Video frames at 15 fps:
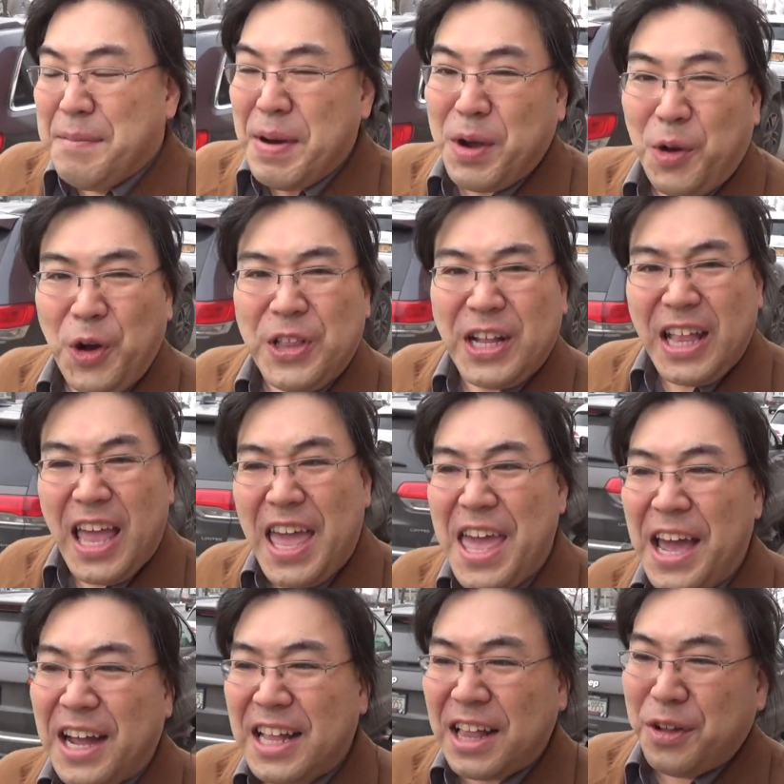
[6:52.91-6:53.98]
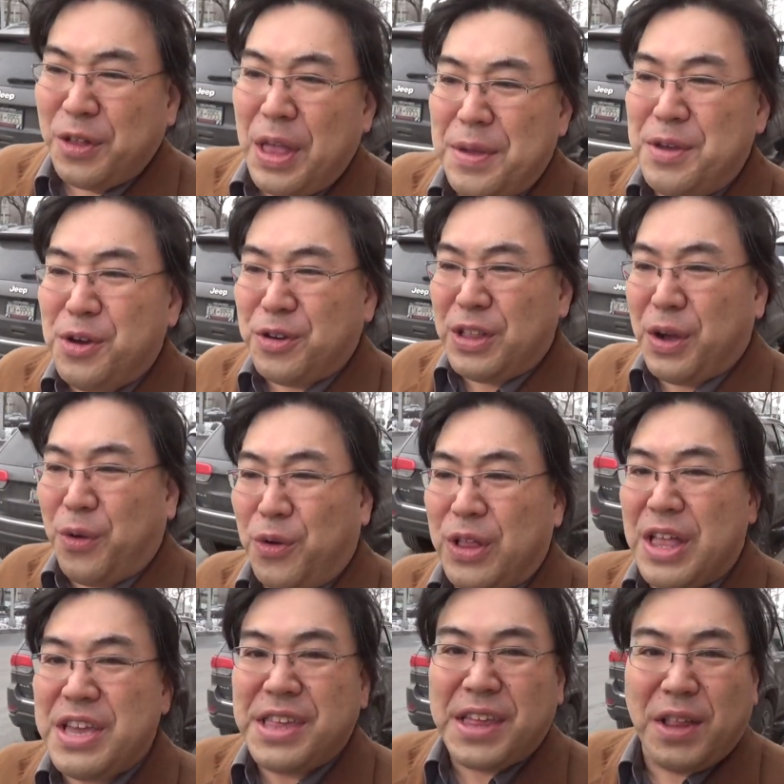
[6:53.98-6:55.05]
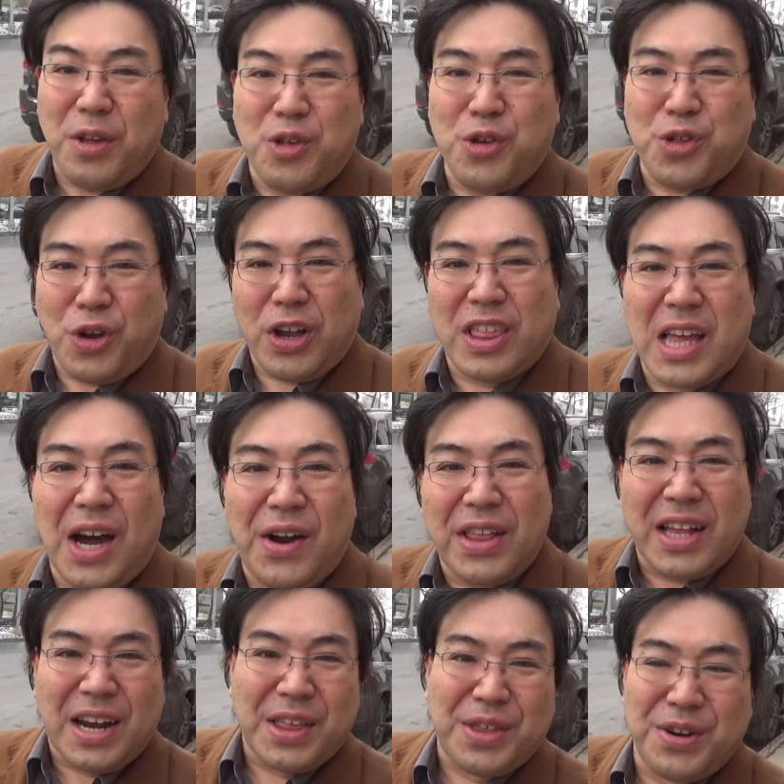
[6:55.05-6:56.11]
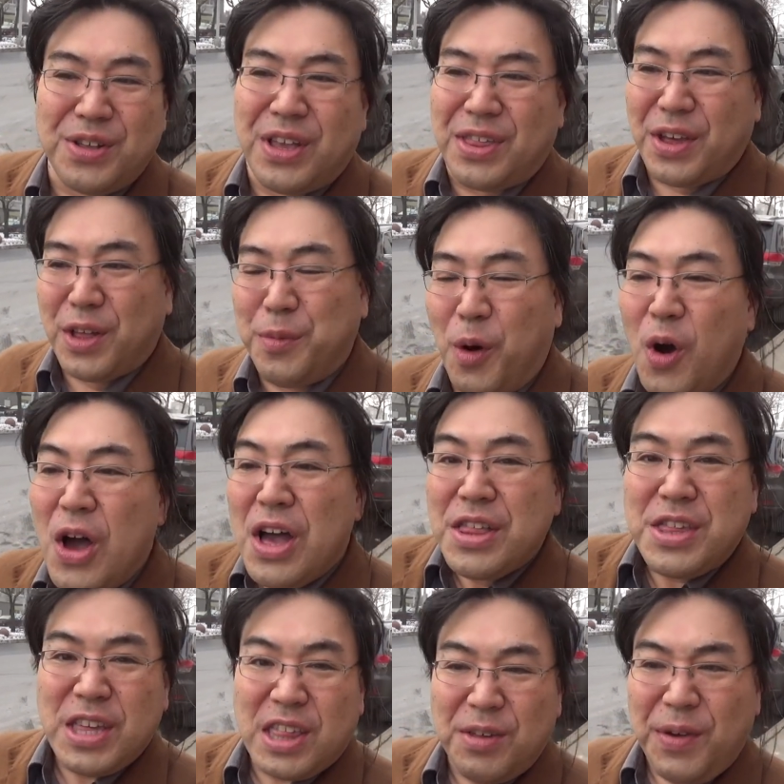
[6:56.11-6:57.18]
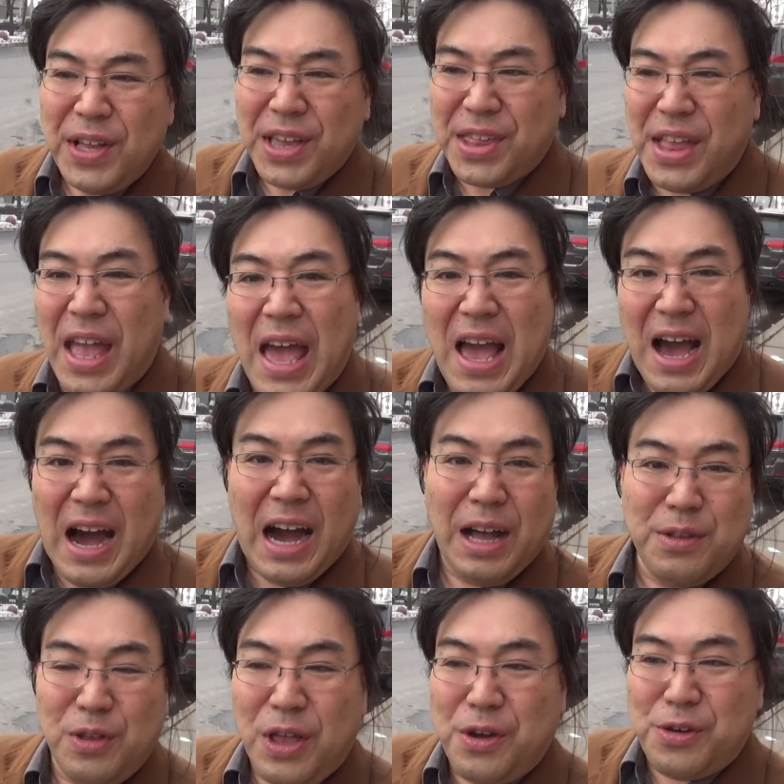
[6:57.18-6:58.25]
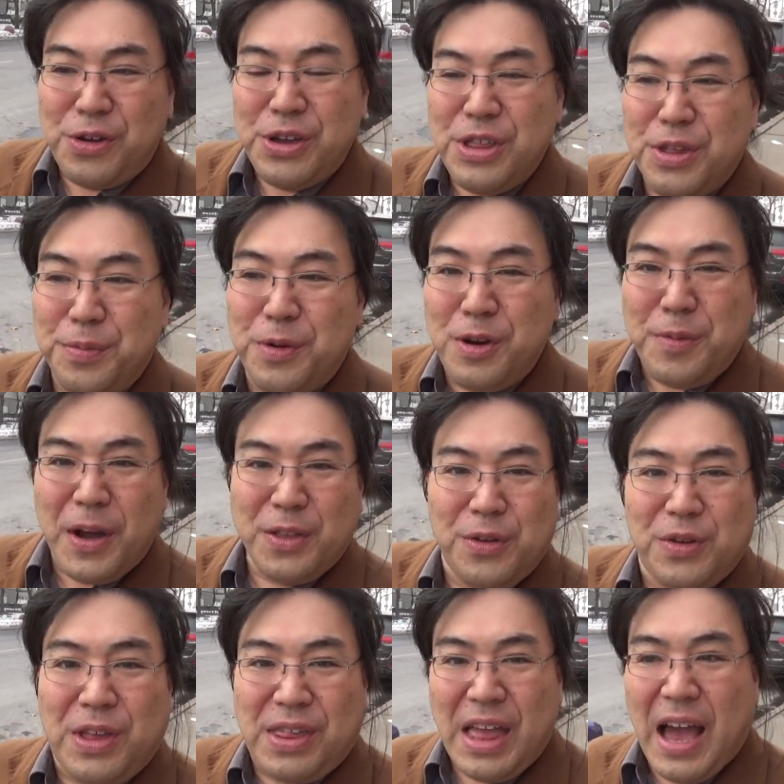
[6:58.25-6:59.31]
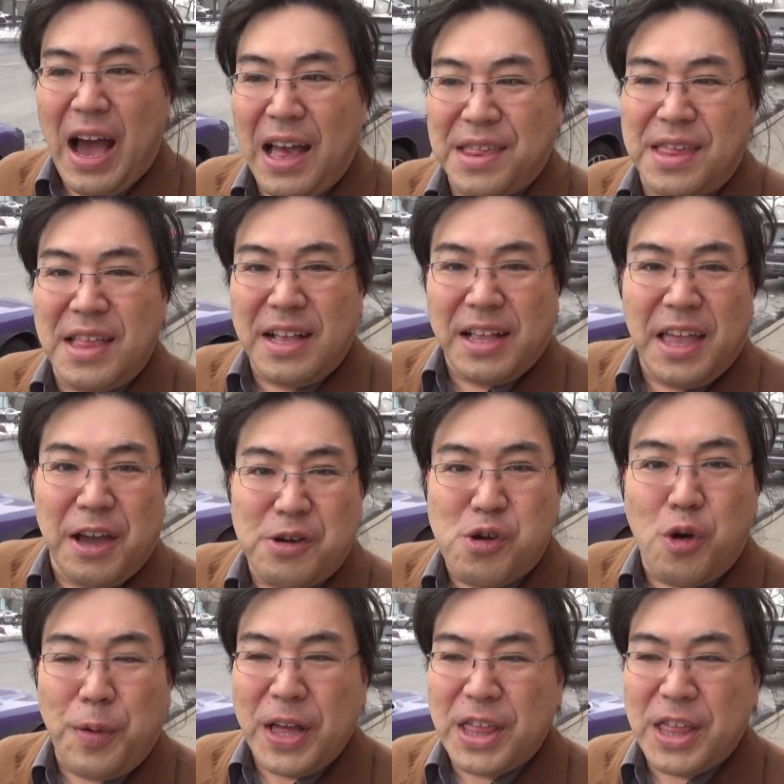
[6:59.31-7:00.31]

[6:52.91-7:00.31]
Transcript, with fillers: まあ、こういったね映画だとねよくねこうね偽の住所が使われたりするんですけども実はですねあのねクイーンズブルーバードのですね8705